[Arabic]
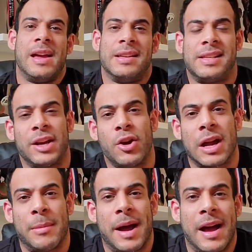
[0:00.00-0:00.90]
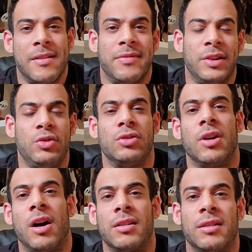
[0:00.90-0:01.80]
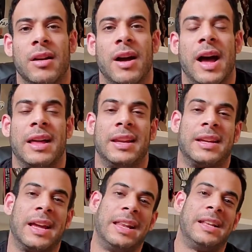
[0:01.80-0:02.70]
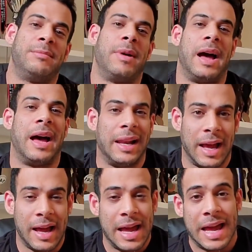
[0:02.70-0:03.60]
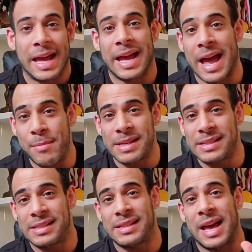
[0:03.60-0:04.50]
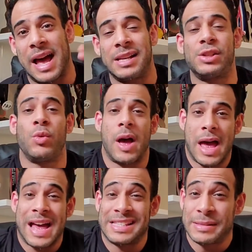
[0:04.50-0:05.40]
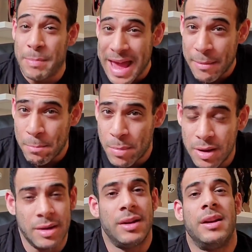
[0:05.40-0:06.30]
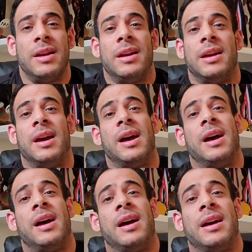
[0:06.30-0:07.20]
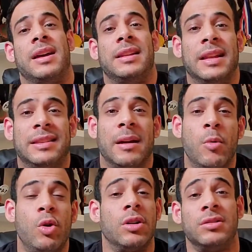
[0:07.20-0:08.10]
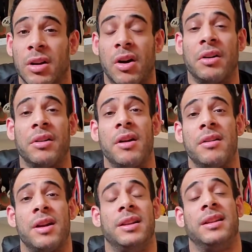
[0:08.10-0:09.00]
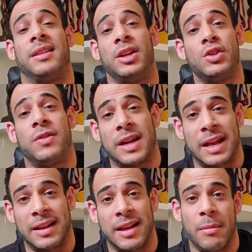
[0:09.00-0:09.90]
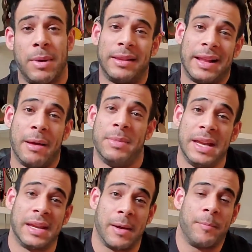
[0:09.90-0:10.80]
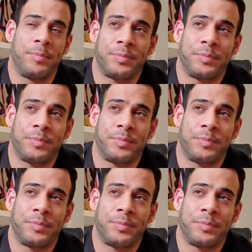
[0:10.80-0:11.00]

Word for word: ازيكم يا جماعه فيديو النهارده هنتكلم على خمس اسوا اسباب آه، ان انت ممكن تقرر ان تعيش في كندا بدل امريكا